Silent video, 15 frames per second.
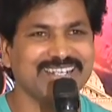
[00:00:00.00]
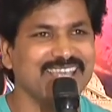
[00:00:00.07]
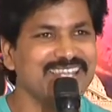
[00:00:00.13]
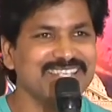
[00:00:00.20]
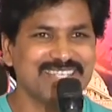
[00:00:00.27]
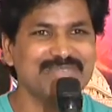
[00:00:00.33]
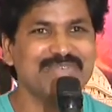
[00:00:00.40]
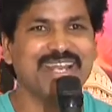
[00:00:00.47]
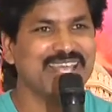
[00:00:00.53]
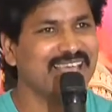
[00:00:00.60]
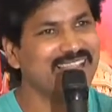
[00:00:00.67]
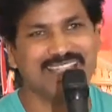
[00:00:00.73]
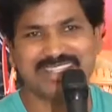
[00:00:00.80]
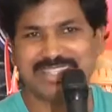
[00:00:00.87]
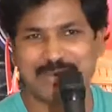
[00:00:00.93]
లేని సినిమాని
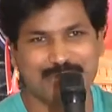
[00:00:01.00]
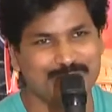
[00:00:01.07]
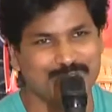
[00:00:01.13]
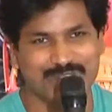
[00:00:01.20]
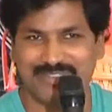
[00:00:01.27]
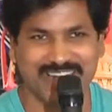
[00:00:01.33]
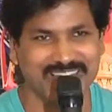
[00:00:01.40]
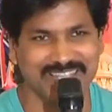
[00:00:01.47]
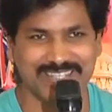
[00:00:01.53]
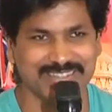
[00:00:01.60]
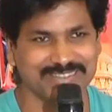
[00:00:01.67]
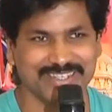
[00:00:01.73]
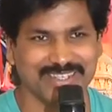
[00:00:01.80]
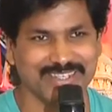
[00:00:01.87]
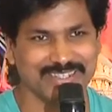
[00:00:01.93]
అలా చెప్పుకోవటం అనేది
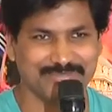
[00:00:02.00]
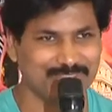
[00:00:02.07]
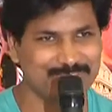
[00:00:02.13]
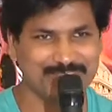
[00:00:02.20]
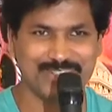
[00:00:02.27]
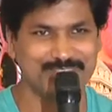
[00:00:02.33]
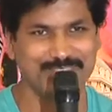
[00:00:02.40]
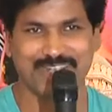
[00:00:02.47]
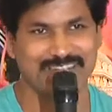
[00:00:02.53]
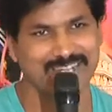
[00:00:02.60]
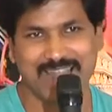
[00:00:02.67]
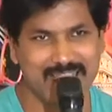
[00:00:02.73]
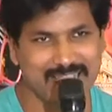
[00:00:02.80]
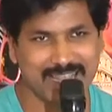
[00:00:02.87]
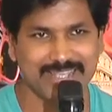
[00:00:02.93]
ఫస్ట్ నుంచి కూడా
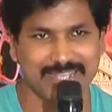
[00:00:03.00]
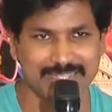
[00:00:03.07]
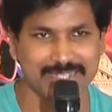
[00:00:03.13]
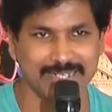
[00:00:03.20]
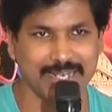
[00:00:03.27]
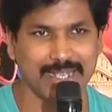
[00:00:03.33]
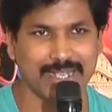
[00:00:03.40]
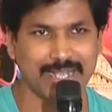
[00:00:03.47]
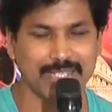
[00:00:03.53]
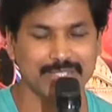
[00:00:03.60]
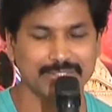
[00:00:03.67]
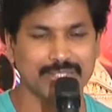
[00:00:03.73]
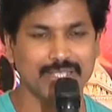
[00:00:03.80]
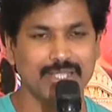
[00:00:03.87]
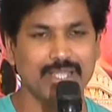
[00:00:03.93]
నాకైతే అసలు అలా లేదు